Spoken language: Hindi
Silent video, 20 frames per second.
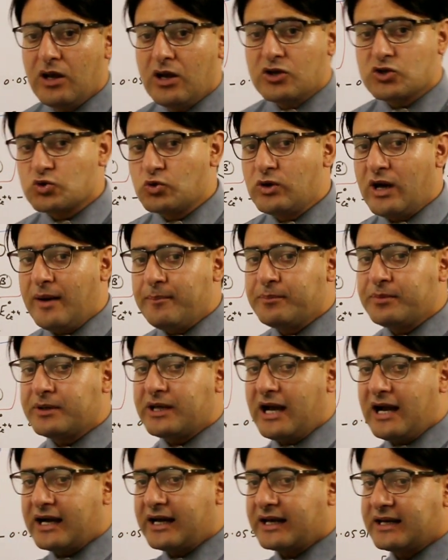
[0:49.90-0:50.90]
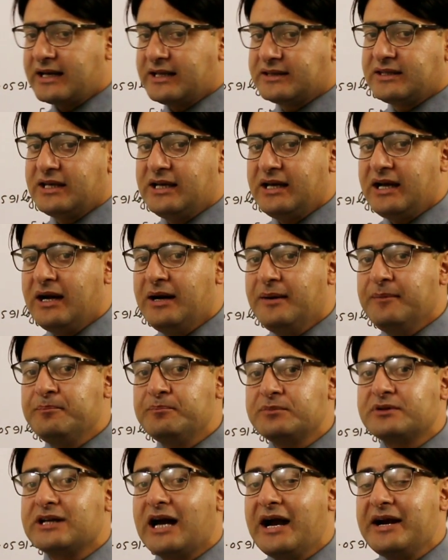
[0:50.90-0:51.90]
स्टूडेंट हम क्या कर रहे थे
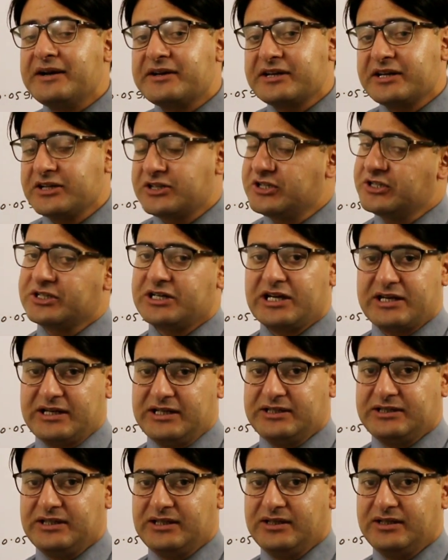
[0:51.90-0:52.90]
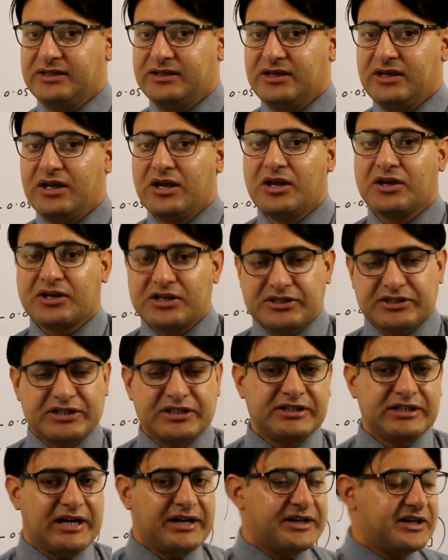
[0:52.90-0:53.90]
हम टाइट्रेशन कर रहे थे किसकी
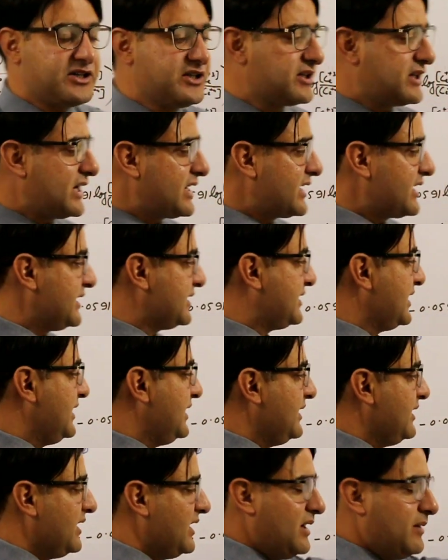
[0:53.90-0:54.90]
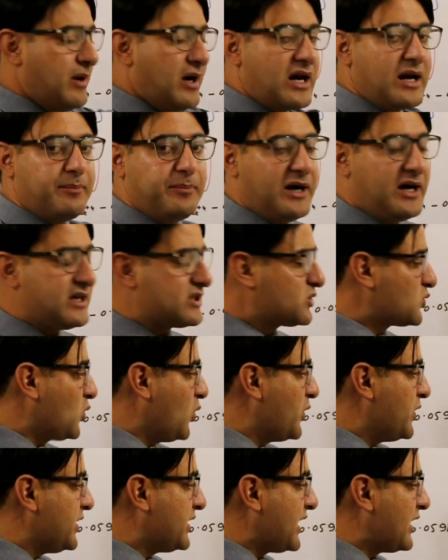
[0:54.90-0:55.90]
टाइट्रेशन कर रहे थे हमारे पास
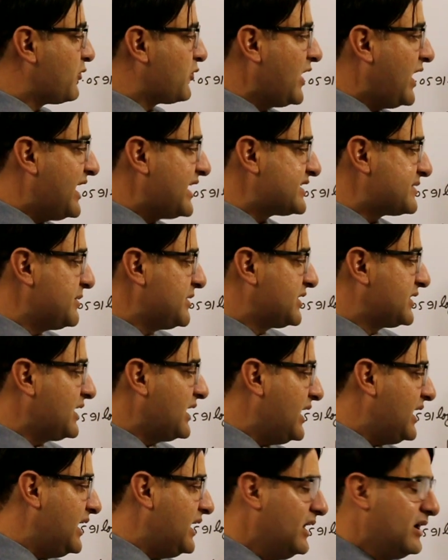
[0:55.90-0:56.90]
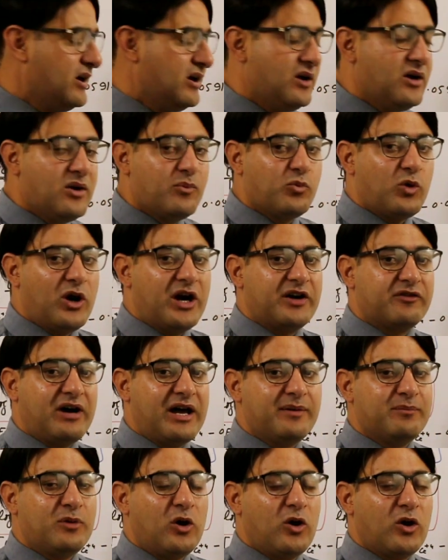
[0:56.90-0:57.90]
कॉनिकल फ्लास में था पॉइंट
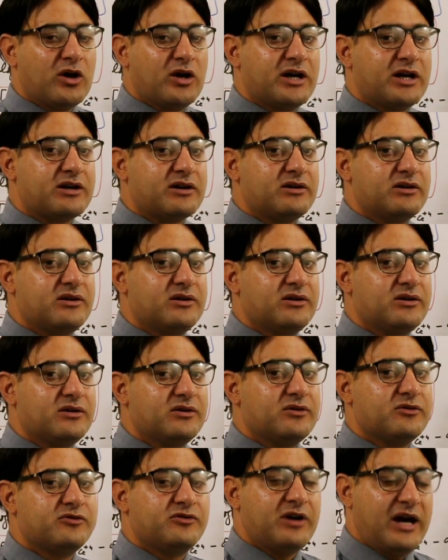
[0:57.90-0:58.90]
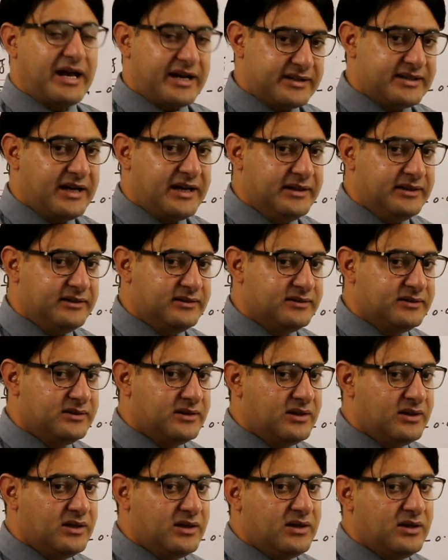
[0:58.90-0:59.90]
वन मोलर फेरासाइन
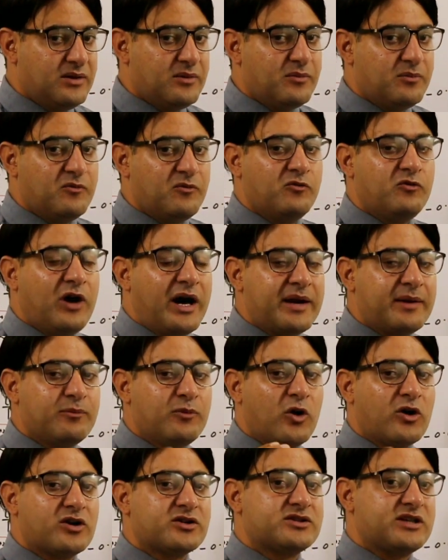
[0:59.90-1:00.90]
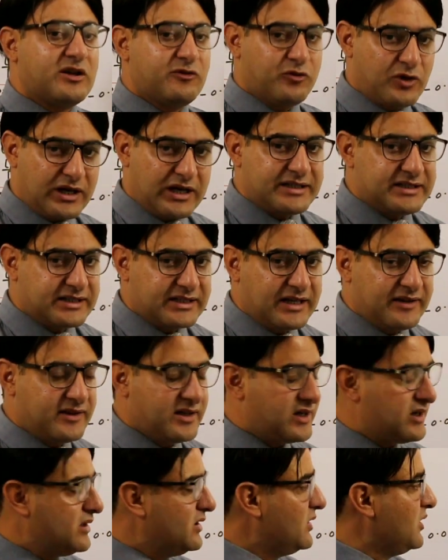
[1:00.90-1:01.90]
वन मोलर सल्फ्यूरिक एसिड के
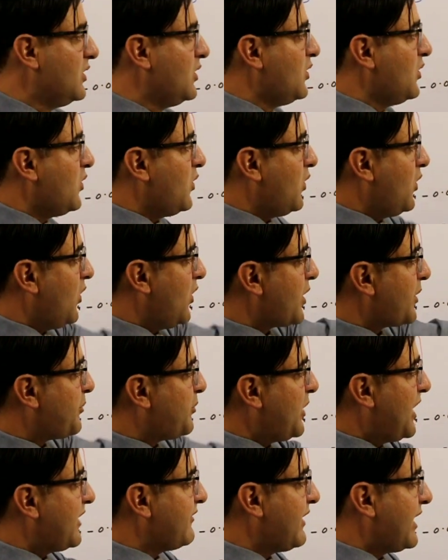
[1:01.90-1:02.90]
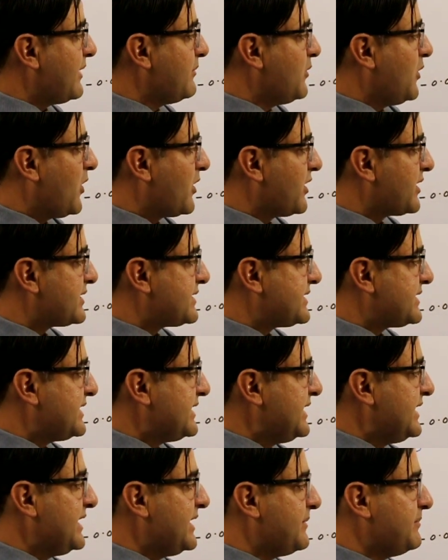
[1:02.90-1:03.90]
अंदर और पॉइंट वन मोलर
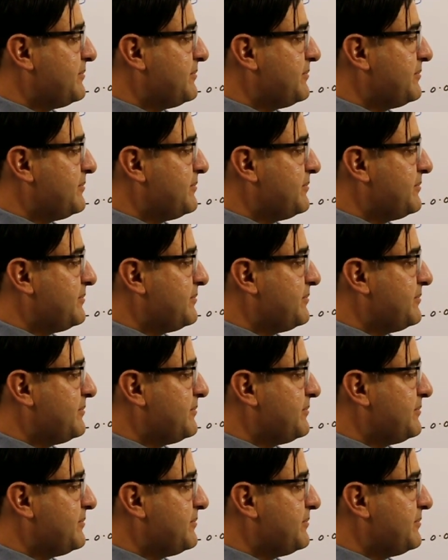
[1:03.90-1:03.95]
सीरियम